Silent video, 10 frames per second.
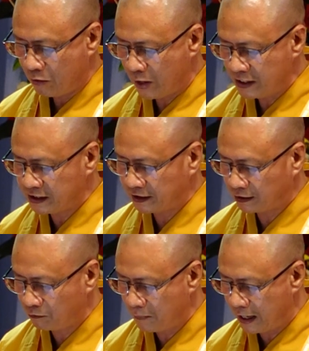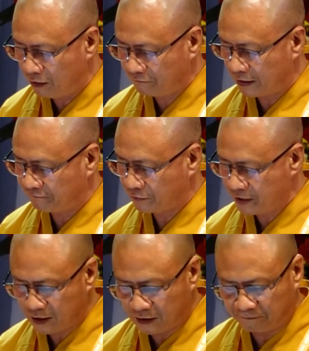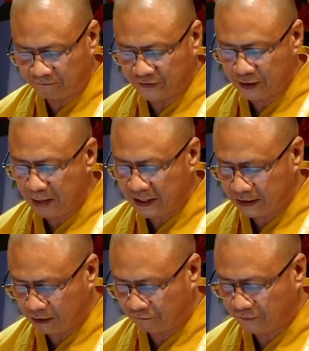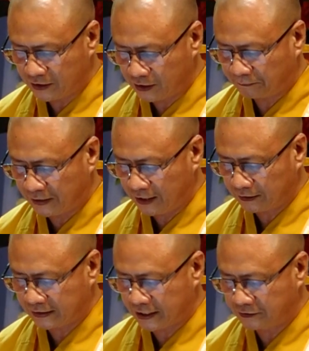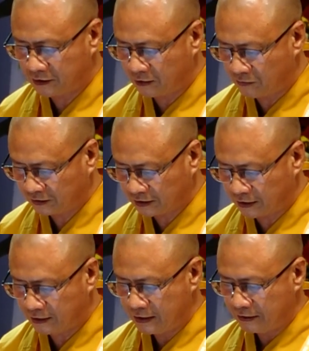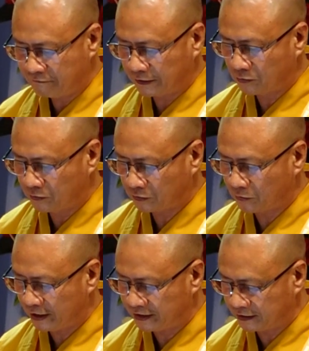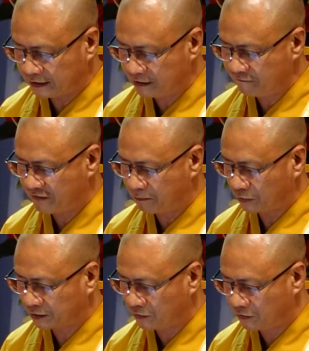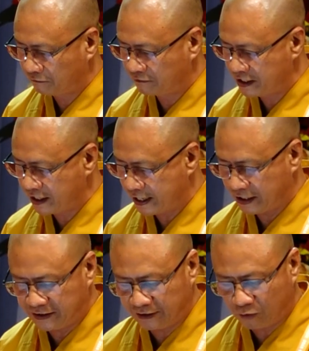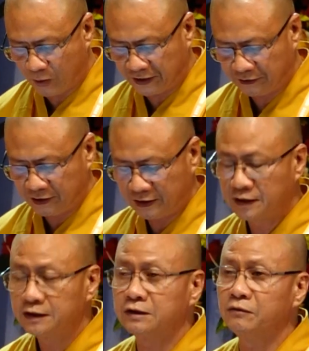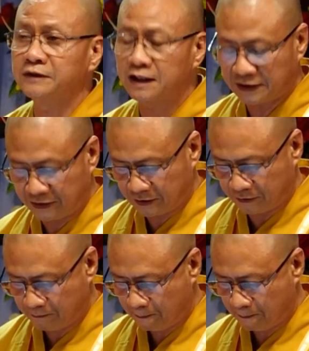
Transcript: hoan hỷ thông báo và phối hợp với Ban điều phối hợp tác để được hỗ trợ về thủ tục hành chính và một số vấn đề liên quan trong công tác xây dựng.